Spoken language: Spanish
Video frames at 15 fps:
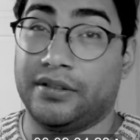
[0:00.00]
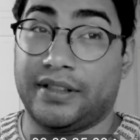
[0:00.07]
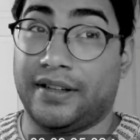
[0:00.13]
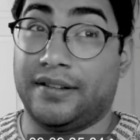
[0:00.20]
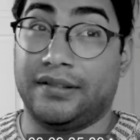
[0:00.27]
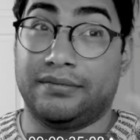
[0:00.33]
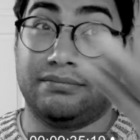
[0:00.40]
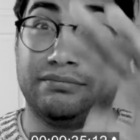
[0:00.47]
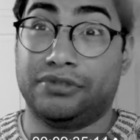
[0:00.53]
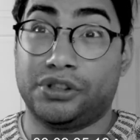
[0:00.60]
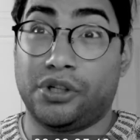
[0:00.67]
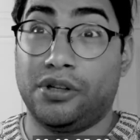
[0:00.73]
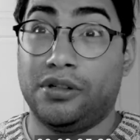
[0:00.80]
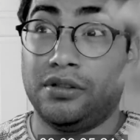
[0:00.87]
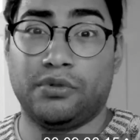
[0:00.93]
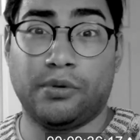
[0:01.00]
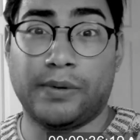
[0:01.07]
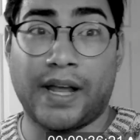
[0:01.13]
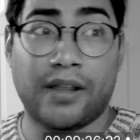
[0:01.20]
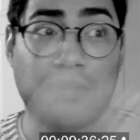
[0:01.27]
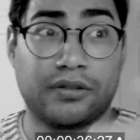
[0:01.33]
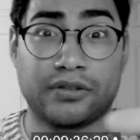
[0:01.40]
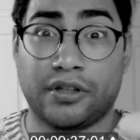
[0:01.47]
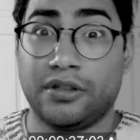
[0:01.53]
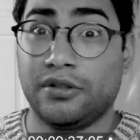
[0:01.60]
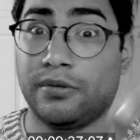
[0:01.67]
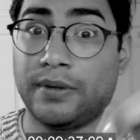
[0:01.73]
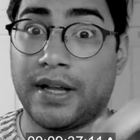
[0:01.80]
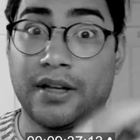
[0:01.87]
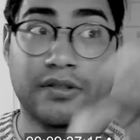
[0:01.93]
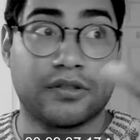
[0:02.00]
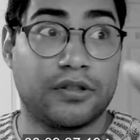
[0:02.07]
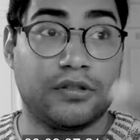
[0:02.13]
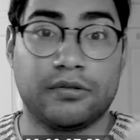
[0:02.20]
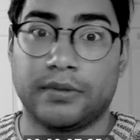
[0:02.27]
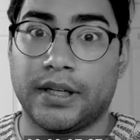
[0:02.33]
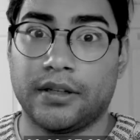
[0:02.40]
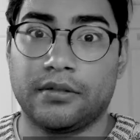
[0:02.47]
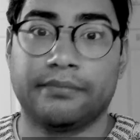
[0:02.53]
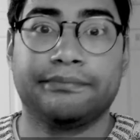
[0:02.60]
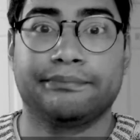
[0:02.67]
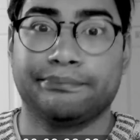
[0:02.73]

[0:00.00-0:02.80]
O sea, sol, nublado, sol, nublado, sol, nublado.